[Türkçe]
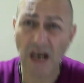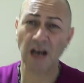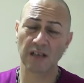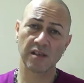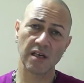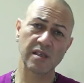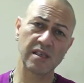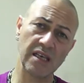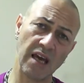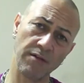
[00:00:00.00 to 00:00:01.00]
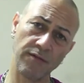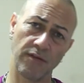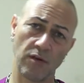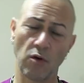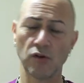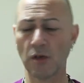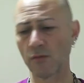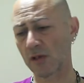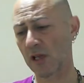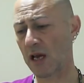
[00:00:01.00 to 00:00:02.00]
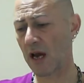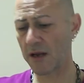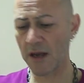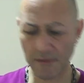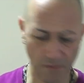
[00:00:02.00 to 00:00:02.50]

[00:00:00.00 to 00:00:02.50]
Akses Siyef hocamızla yani